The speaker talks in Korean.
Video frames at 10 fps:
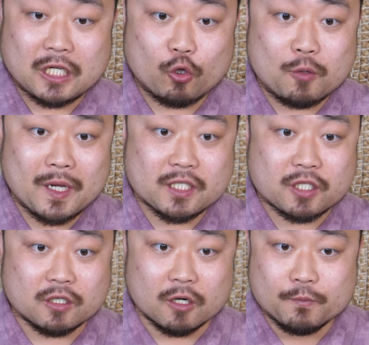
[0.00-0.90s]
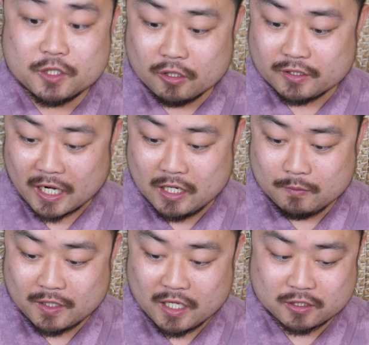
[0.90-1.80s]
차돌박이처럼 엄청
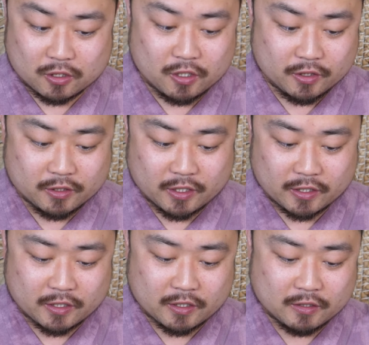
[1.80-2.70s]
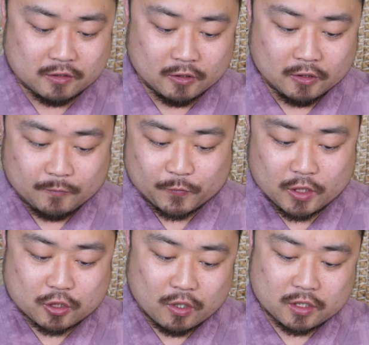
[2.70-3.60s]
얇게 썰려 있는데
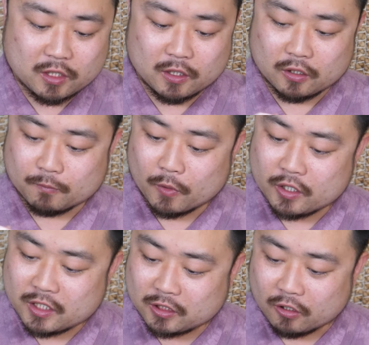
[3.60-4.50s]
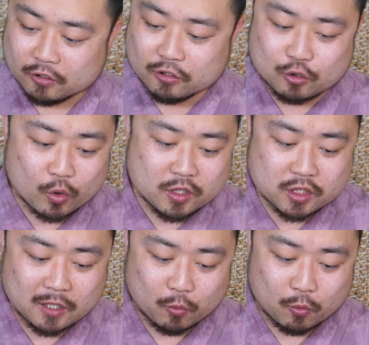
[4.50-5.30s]
이게 정확히 머리에서 어느 쪽인지 잘